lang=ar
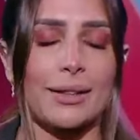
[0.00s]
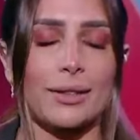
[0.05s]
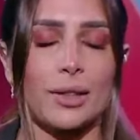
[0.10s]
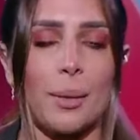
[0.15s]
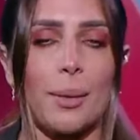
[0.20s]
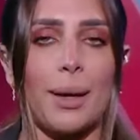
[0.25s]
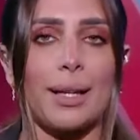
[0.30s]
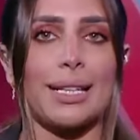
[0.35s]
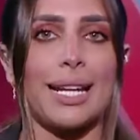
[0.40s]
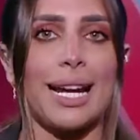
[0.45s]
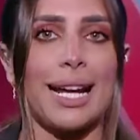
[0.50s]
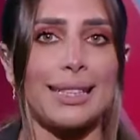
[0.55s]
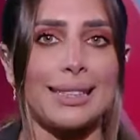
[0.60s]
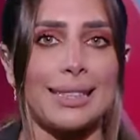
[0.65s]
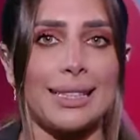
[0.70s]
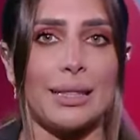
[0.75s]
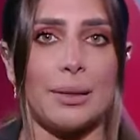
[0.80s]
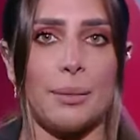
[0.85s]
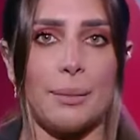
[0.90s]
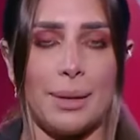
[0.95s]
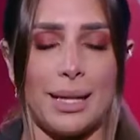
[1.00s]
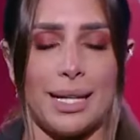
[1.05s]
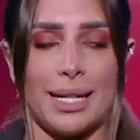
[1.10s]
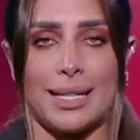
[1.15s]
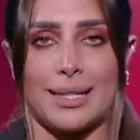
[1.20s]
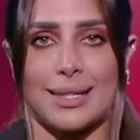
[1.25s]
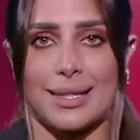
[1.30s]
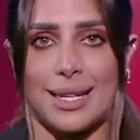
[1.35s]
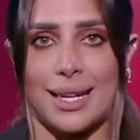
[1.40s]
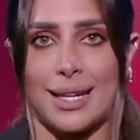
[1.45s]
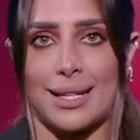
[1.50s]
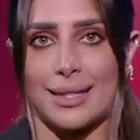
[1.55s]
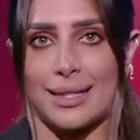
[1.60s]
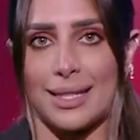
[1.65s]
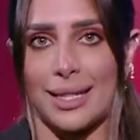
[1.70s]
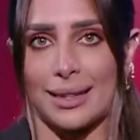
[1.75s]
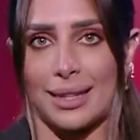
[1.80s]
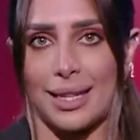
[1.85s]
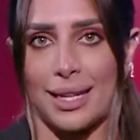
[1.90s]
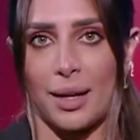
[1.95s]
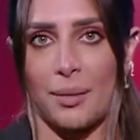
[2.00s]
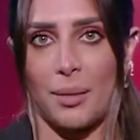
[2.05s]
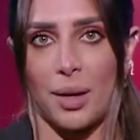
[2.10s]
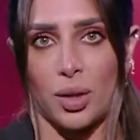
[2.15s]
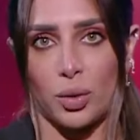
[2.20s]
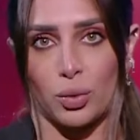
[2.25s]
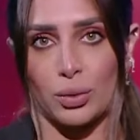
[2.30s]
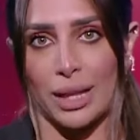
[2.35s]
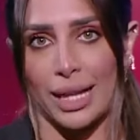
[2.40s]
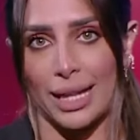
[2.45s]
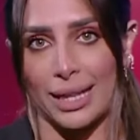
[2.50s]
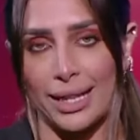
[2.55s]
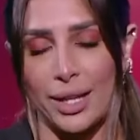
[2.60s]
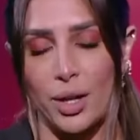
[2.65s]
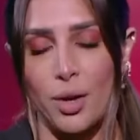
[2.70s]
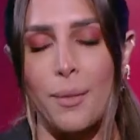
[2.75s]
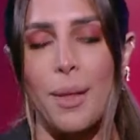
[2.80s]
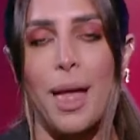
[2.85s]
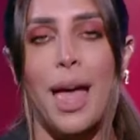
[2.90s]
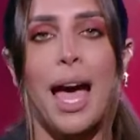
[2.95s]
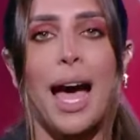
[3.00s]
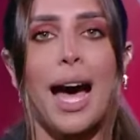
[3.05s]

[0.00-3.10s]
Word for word: طبعا العديد من السير الذاتيه المعروضه عليهم